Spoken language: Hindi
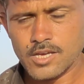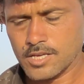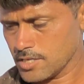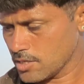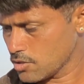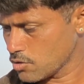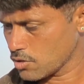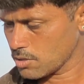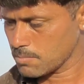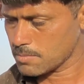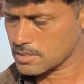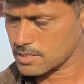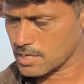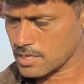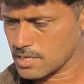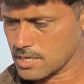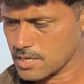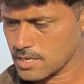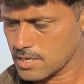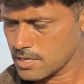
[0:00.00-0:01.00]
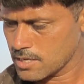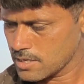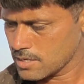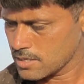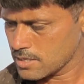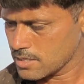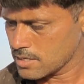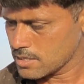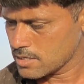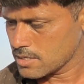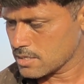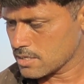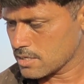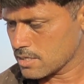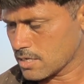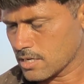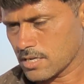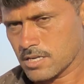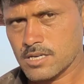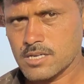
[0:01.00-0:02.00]
है ये दोनों बच्चा ये अच्छा बच्चे
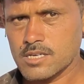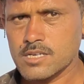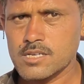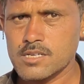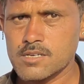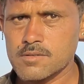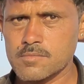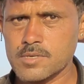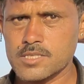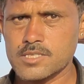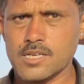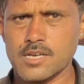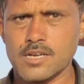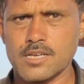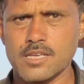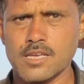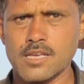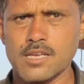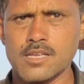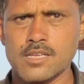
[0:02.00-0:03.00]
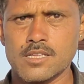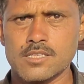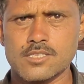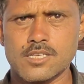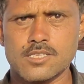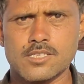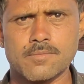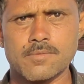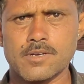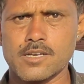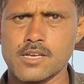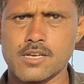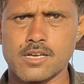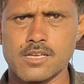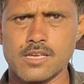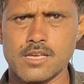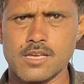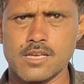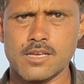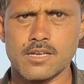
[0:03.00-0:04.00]
बच्चा रहा ये अच्छा, छह महीने का
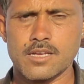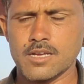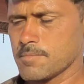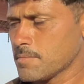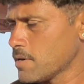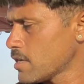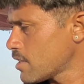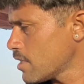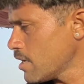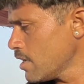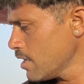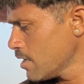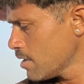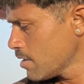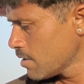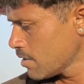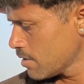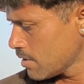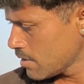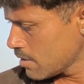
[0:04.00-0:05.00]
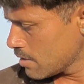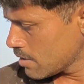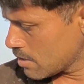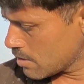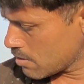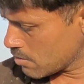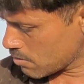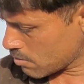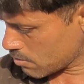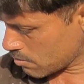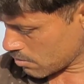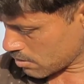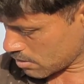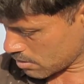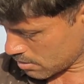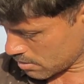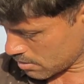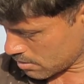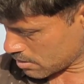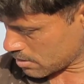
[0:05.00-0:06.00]
ये कमाए थे अच्छा और
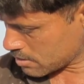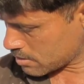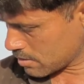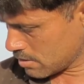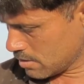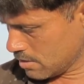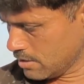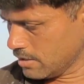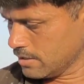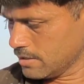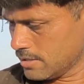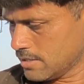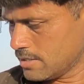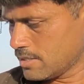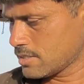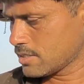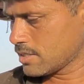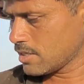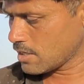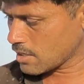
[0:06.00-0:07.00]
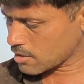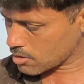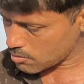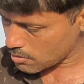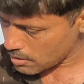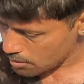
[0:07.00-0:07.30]
इसकी रेट